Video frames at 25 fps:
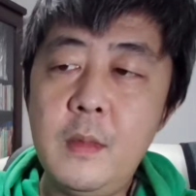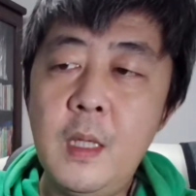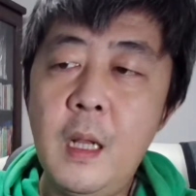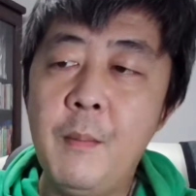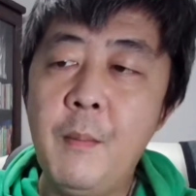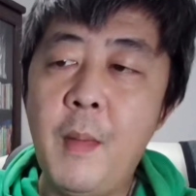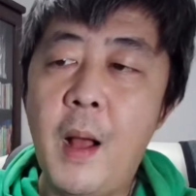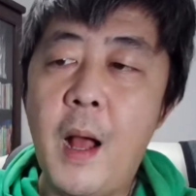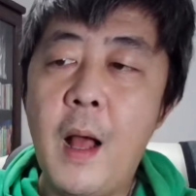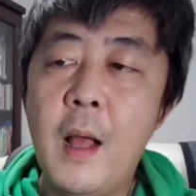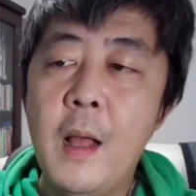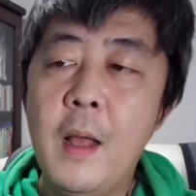
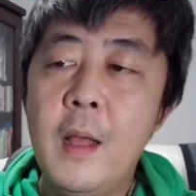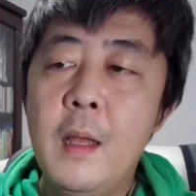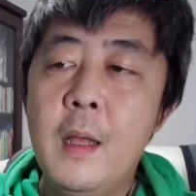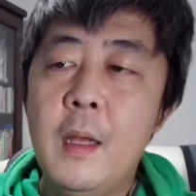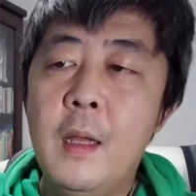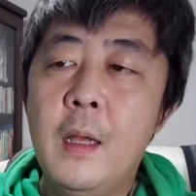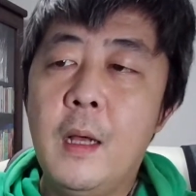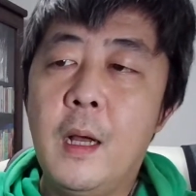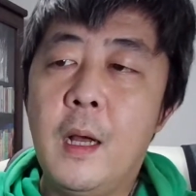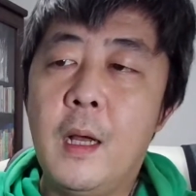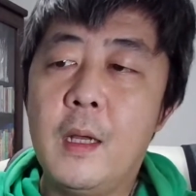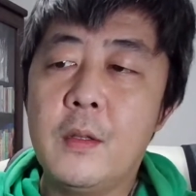まあ、
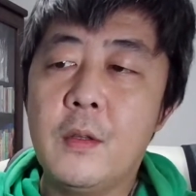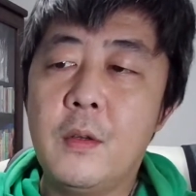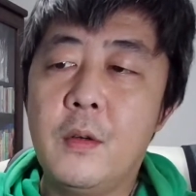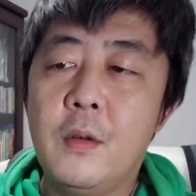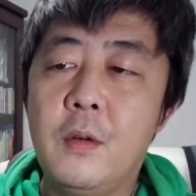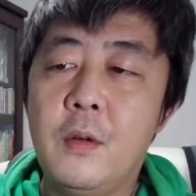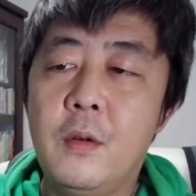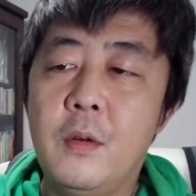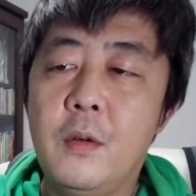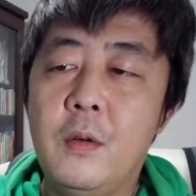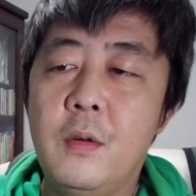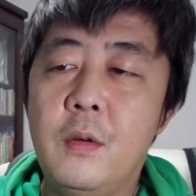あ
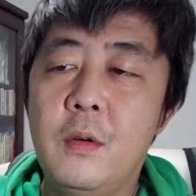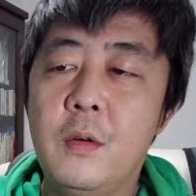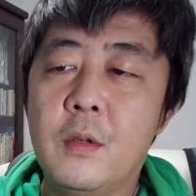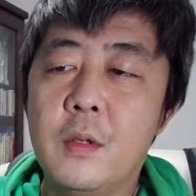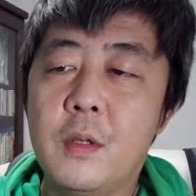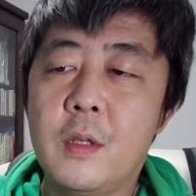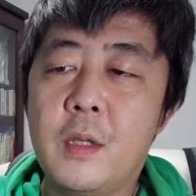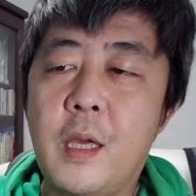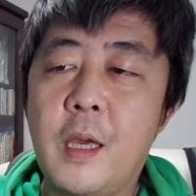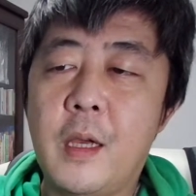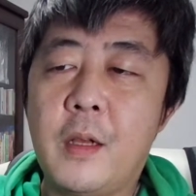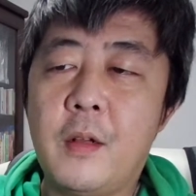の
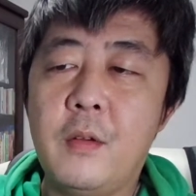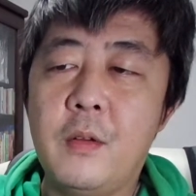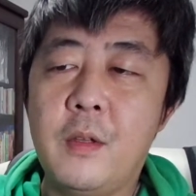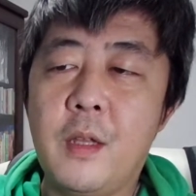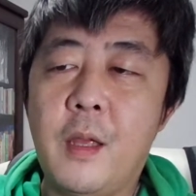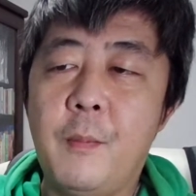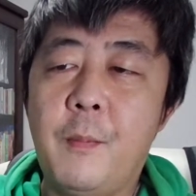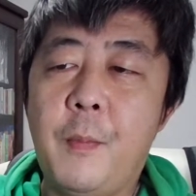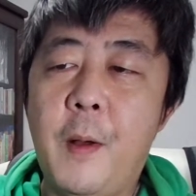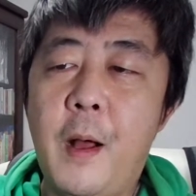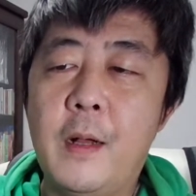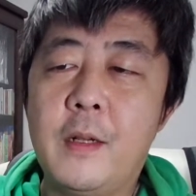結構
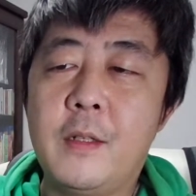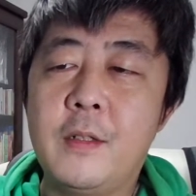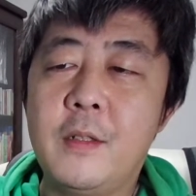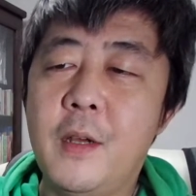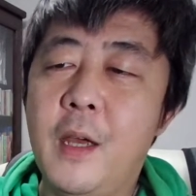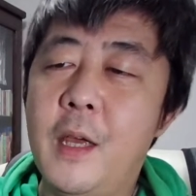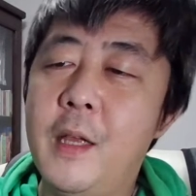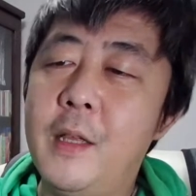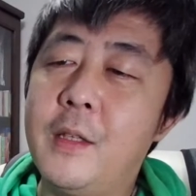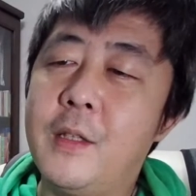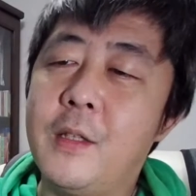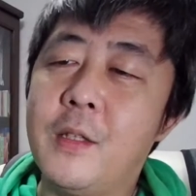ね、爆
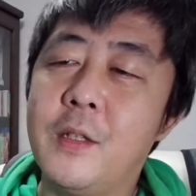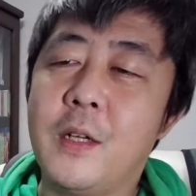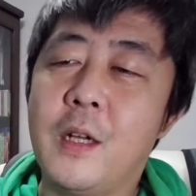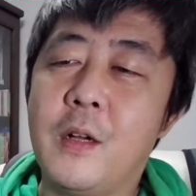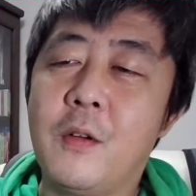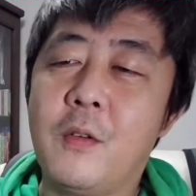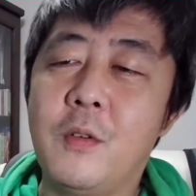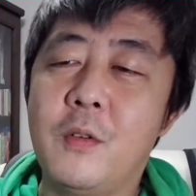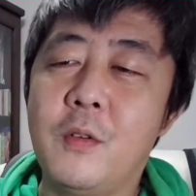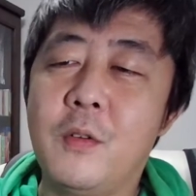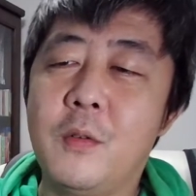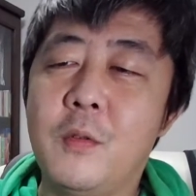炎っていうか、
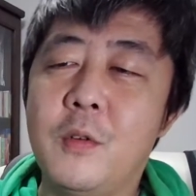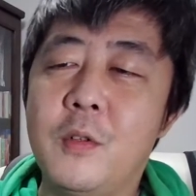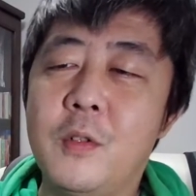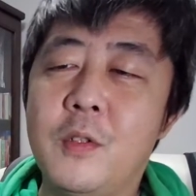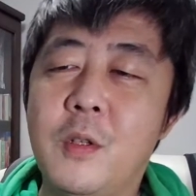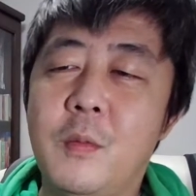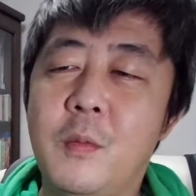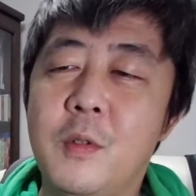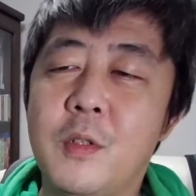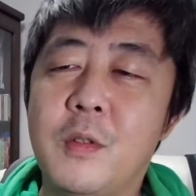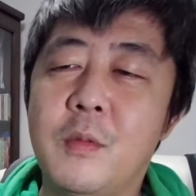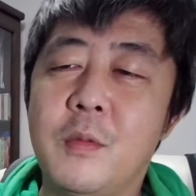この、
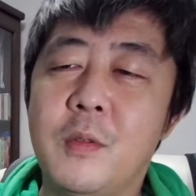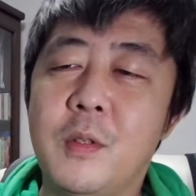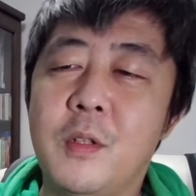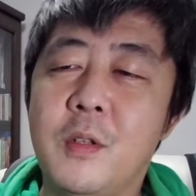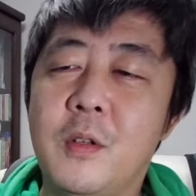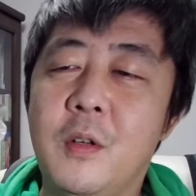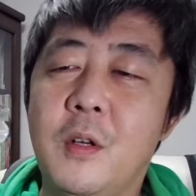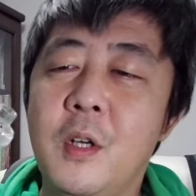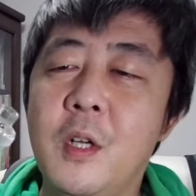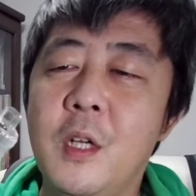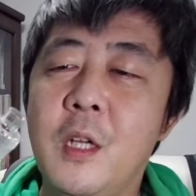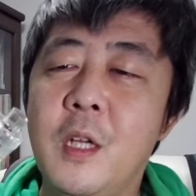そもそも
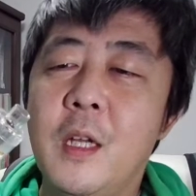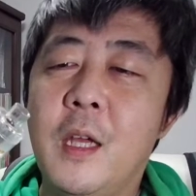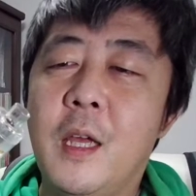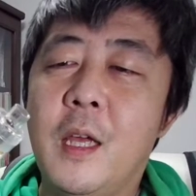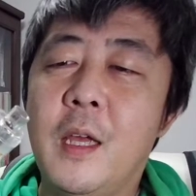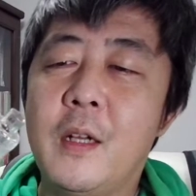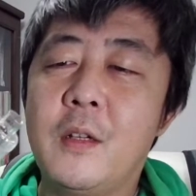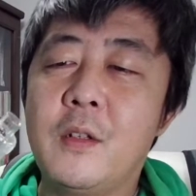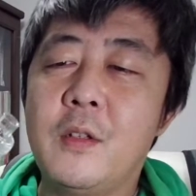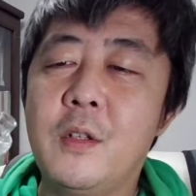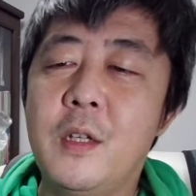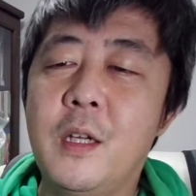の、
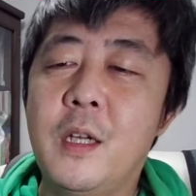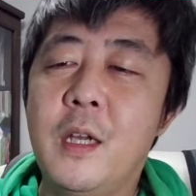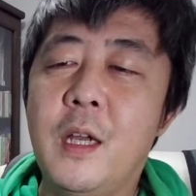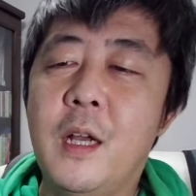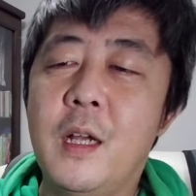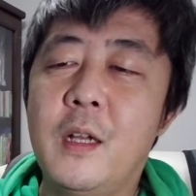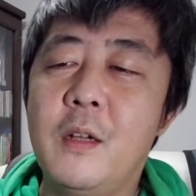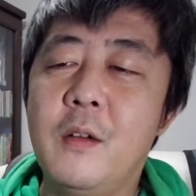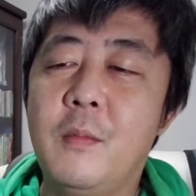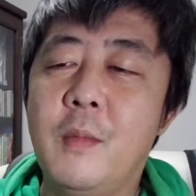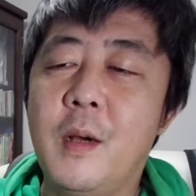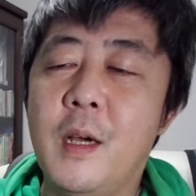えー、
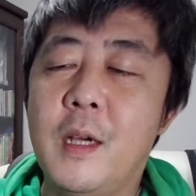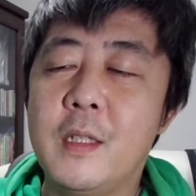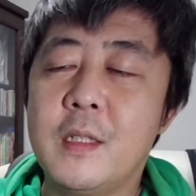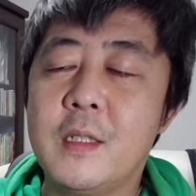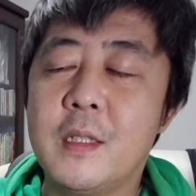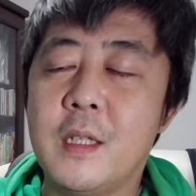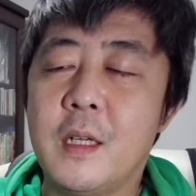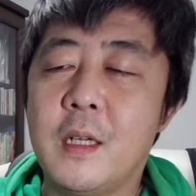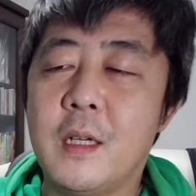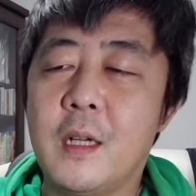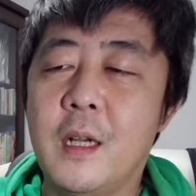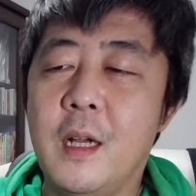
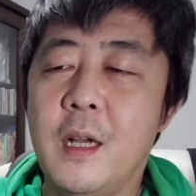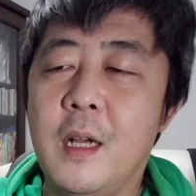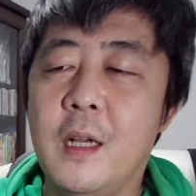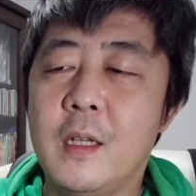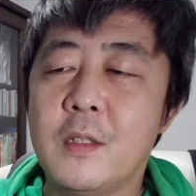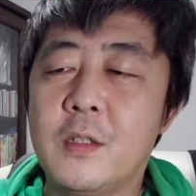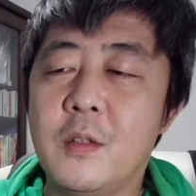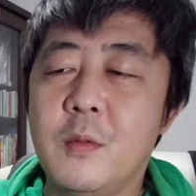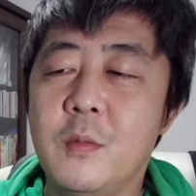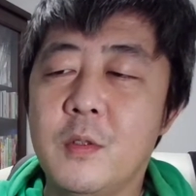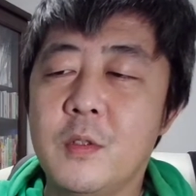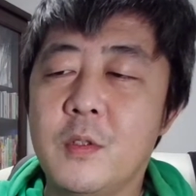クリアロマイザーが、
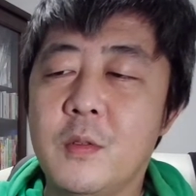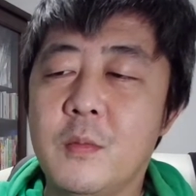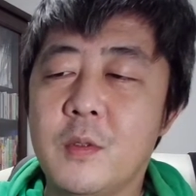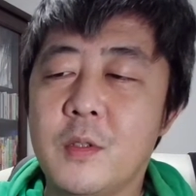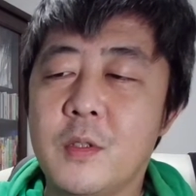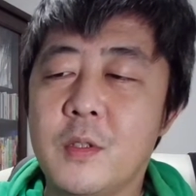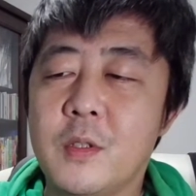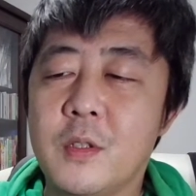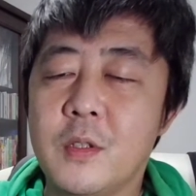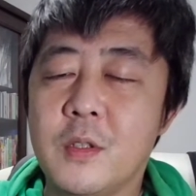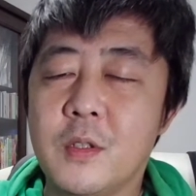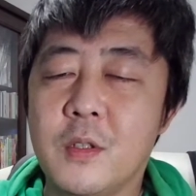そもそも
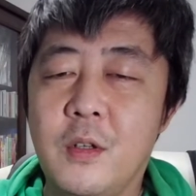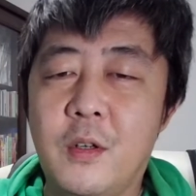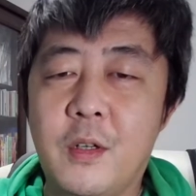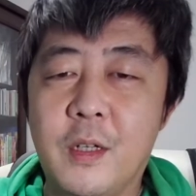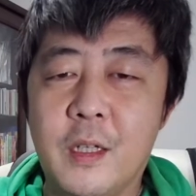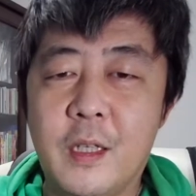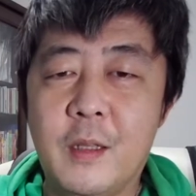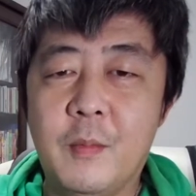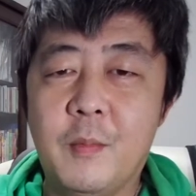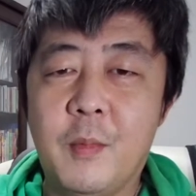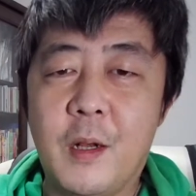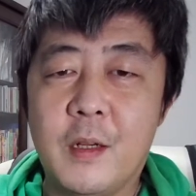すご
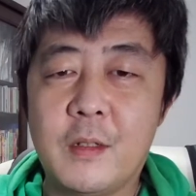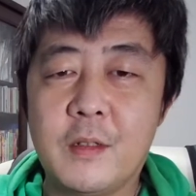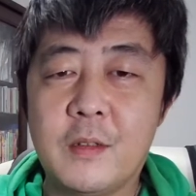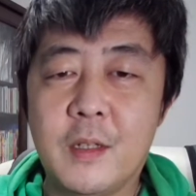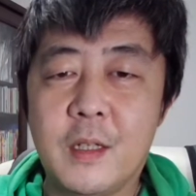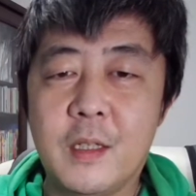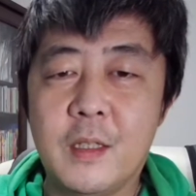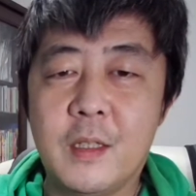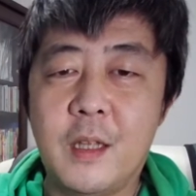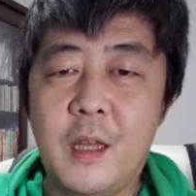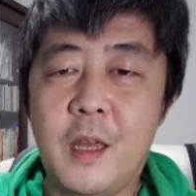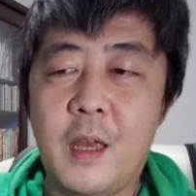い爆
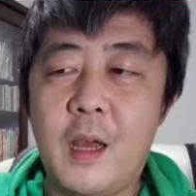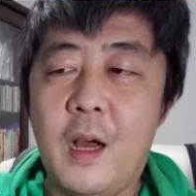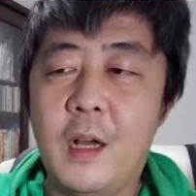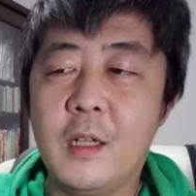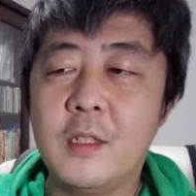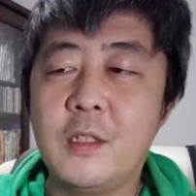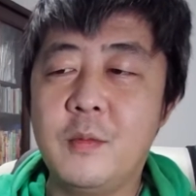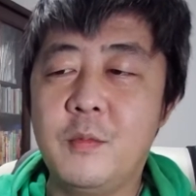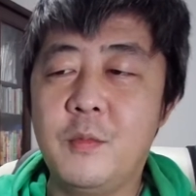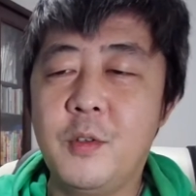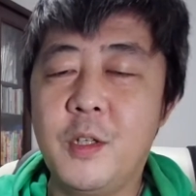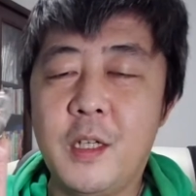炎で、
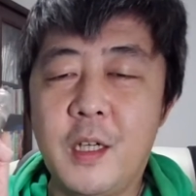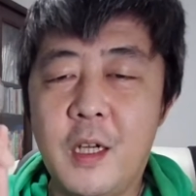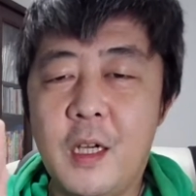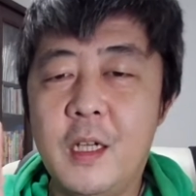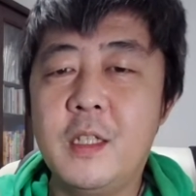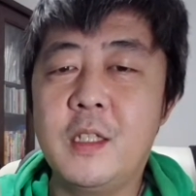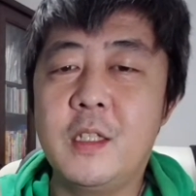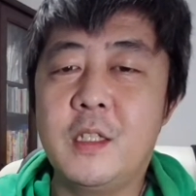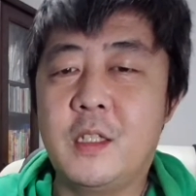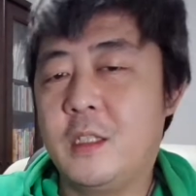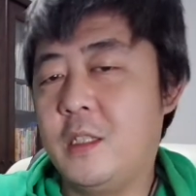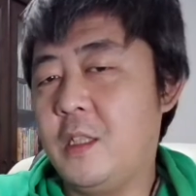味も意外
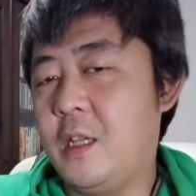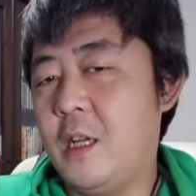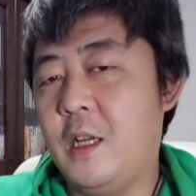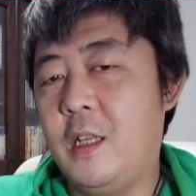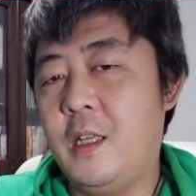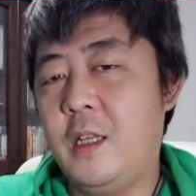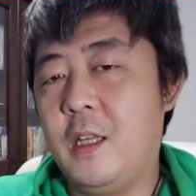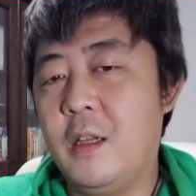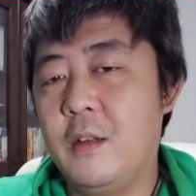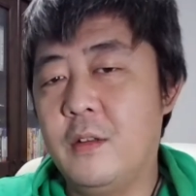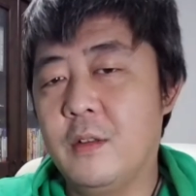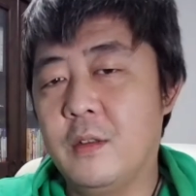にしっか
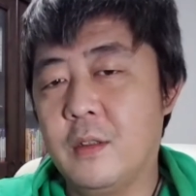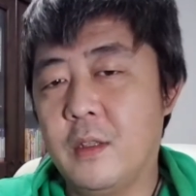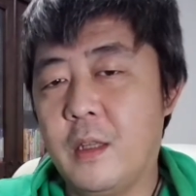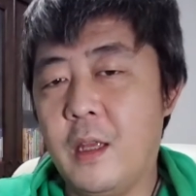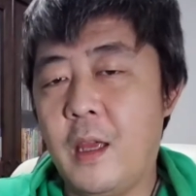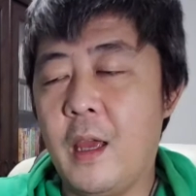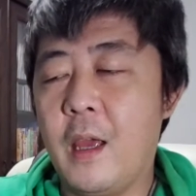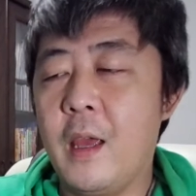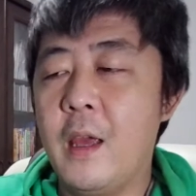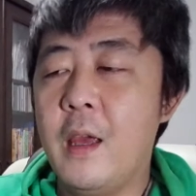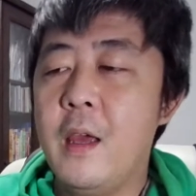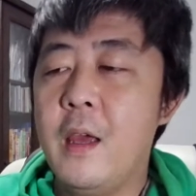り出るんで、